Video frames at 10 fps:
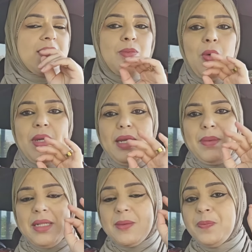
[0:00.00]
سمحوا لي
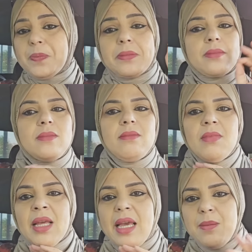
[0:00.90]
البنات
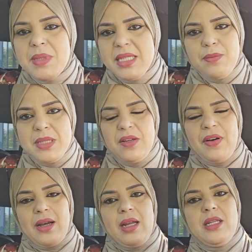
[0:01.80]
كاين بزاف
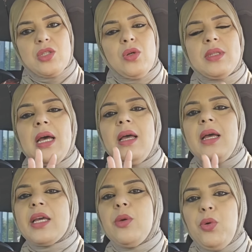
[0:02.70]
بزاف هكا لي ستوند
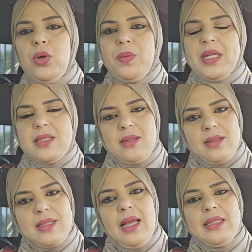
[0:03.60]
كيبيعوا البنات آه،
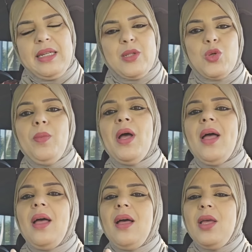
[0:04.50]
السلعه ديالتهم
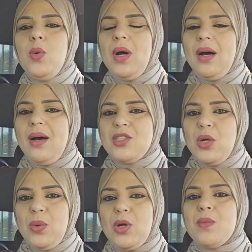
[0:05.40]
ايوا
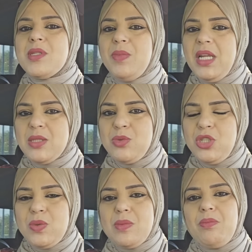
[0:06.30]
نقول لكم نتمنى
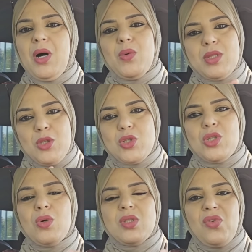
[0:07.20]
تمشيو تما
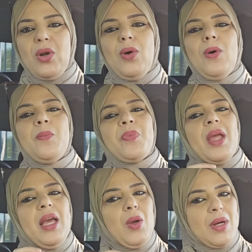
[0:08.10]
وتنشطوا وتفرحوا
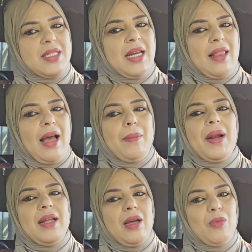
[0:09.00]
ايوا اختي هذا
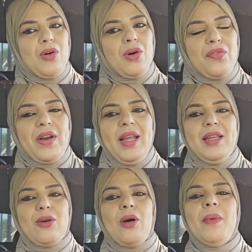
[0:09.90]
الخبر هذا مفرح
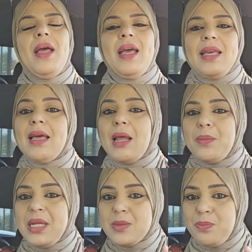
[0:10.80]
ليكم يلا
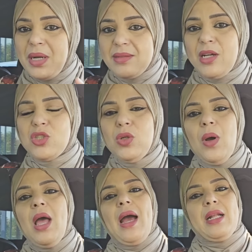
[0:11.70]
البنات بارطاجيو
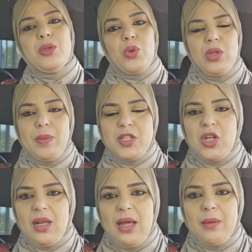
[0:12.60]
غادي ندخل دابا ان
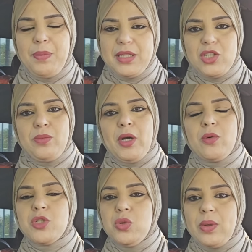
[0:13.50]
شاء الله نبارطاجي
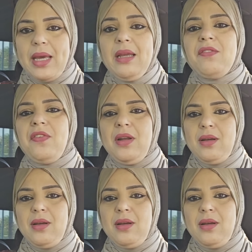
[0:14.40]
معكم شنو كاين في